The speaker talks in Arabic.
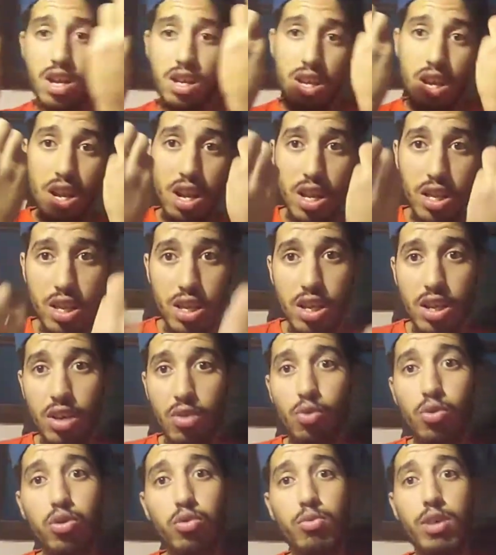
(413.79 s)
يا الذين
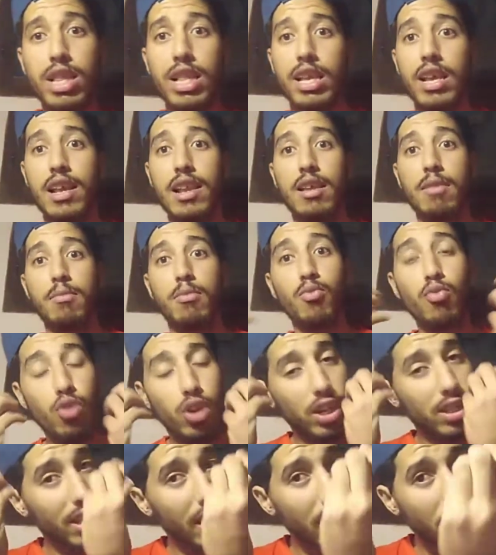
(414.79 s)
قلتم هذا الكلام
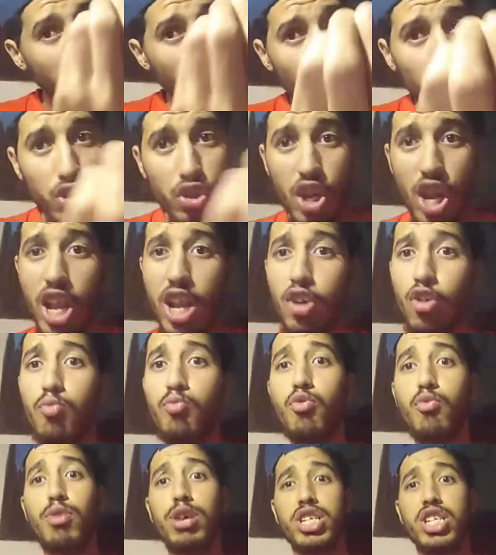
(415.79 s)
رسالة موجهة
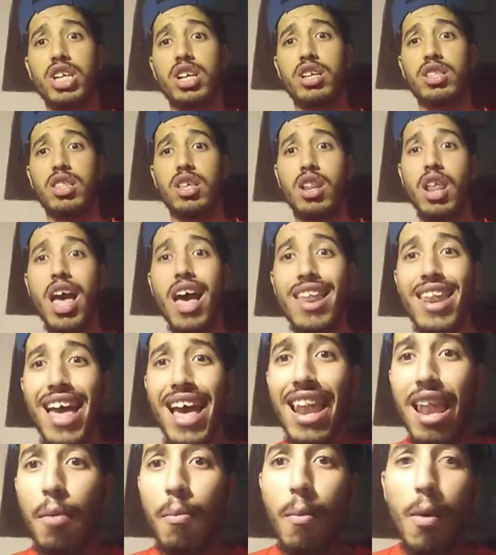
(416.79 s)
لكم مباشرة
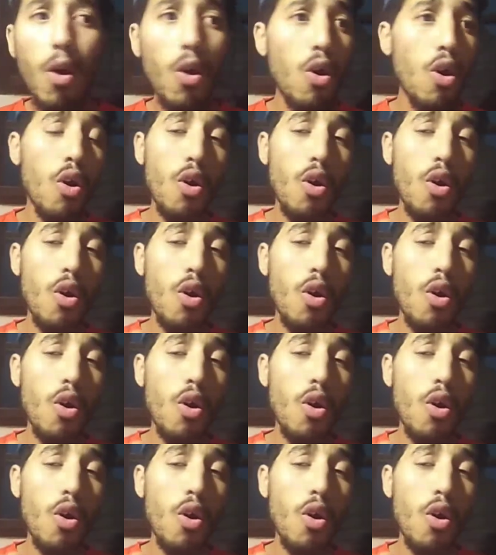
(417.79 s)
أنا لم